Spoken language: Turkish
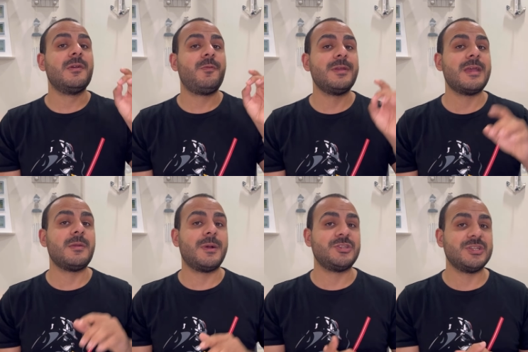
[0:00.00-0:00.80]

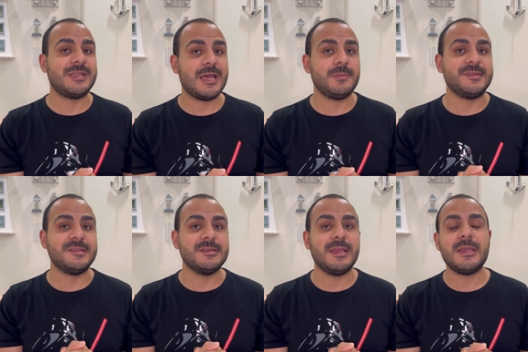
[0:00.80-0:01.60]
Fenerbahçe
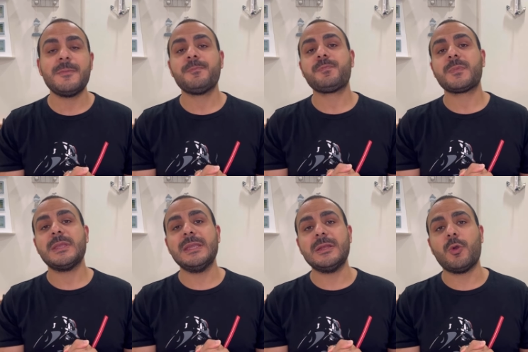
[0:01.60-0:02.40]
derbisinde
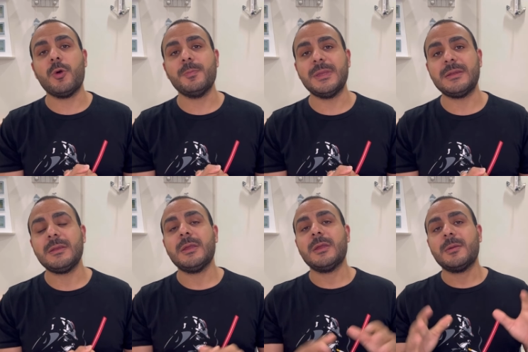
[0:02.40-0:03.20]
ilk 11
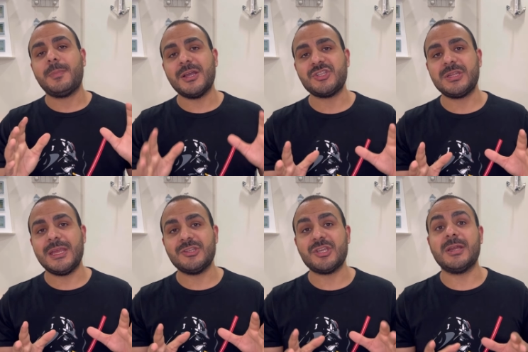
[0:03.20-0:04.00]

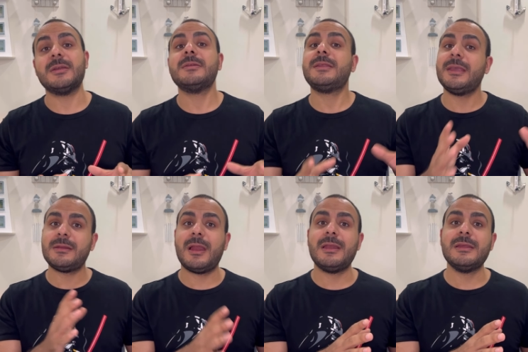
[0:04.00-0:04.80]
başlayacak.
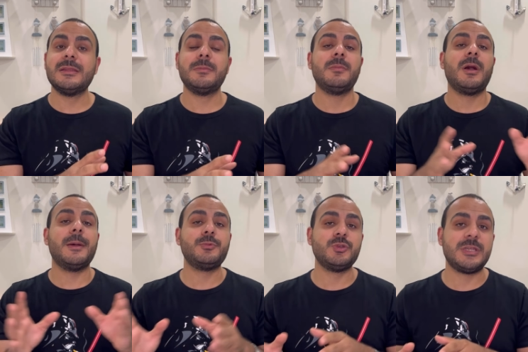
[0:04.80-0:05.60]
Tekrarlayalım.
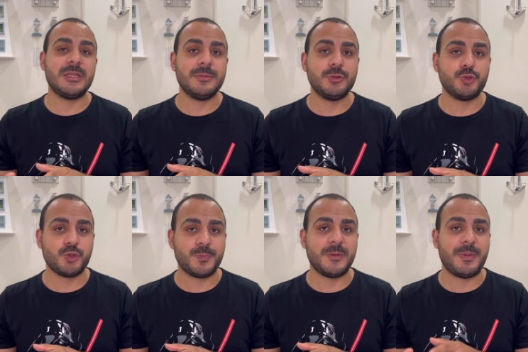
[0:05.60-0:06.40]
Abdülkerim'in
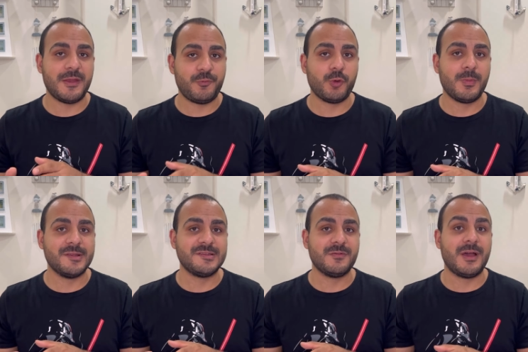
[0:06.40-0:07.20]
düşük bir
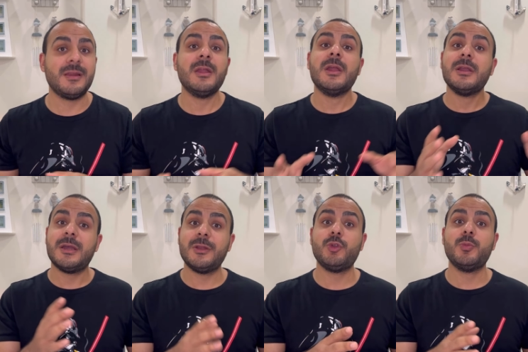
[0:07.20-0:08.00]
performansı var.
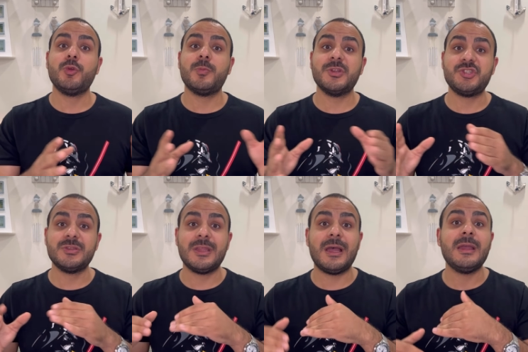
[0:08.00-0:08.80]
Karagümrük
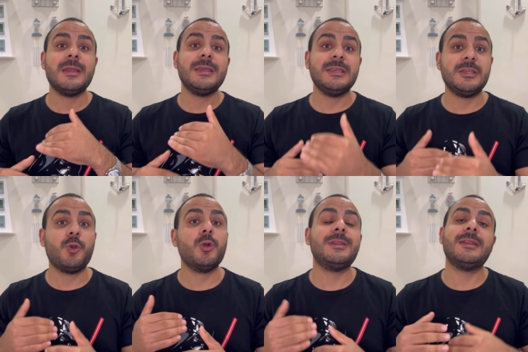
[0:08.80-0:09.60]
maçında 2
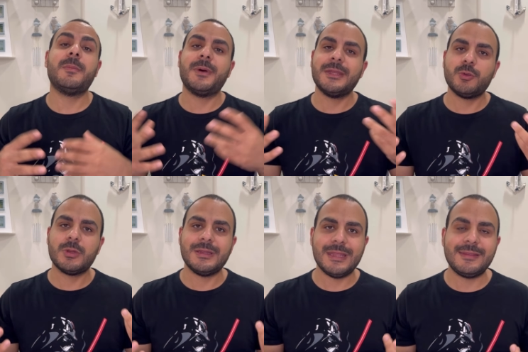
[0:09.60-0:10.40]
golde de bana
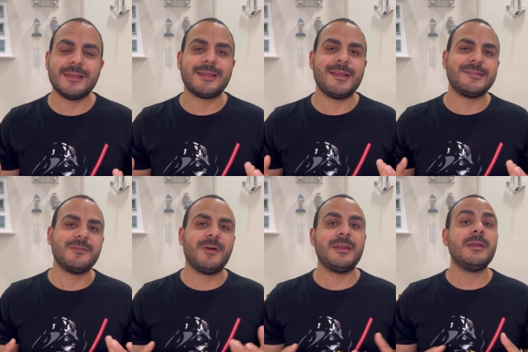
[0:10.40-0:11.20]
göre net
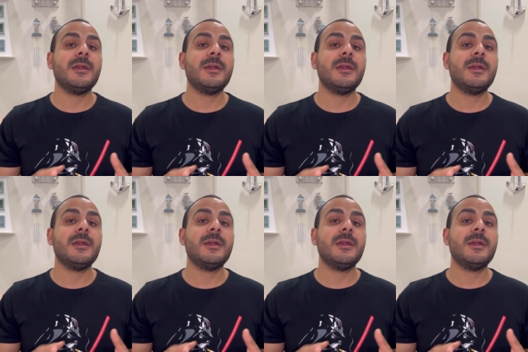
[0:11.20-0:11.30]
hatası var.